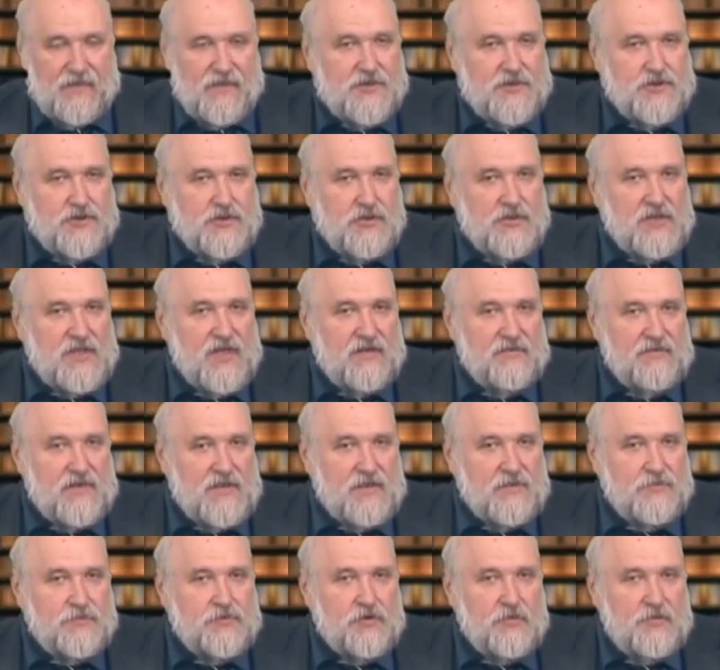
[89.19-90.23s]
Значит, что там в
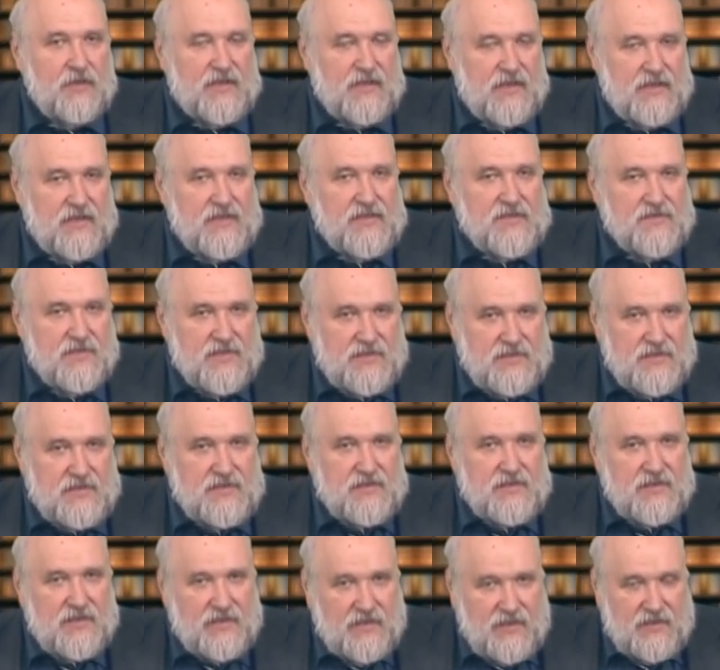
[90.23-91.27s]
этом тумане
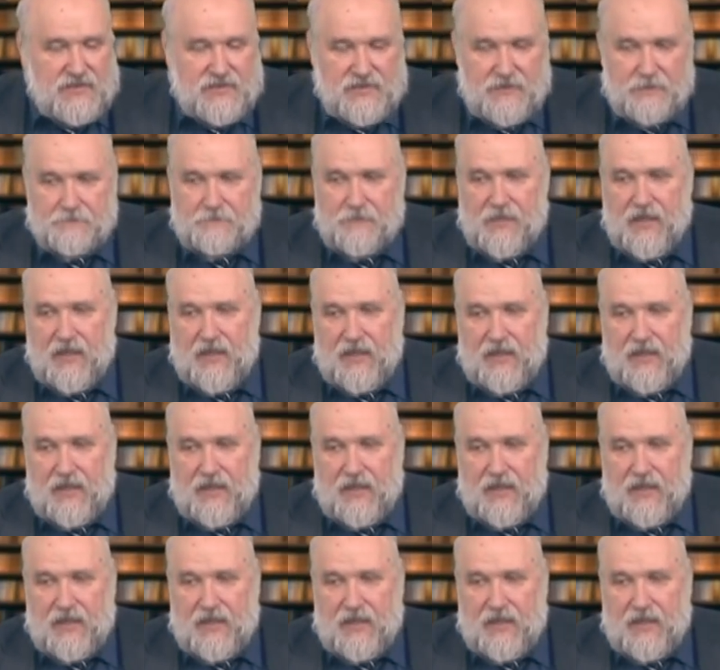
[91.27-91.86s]
неизвестности есть?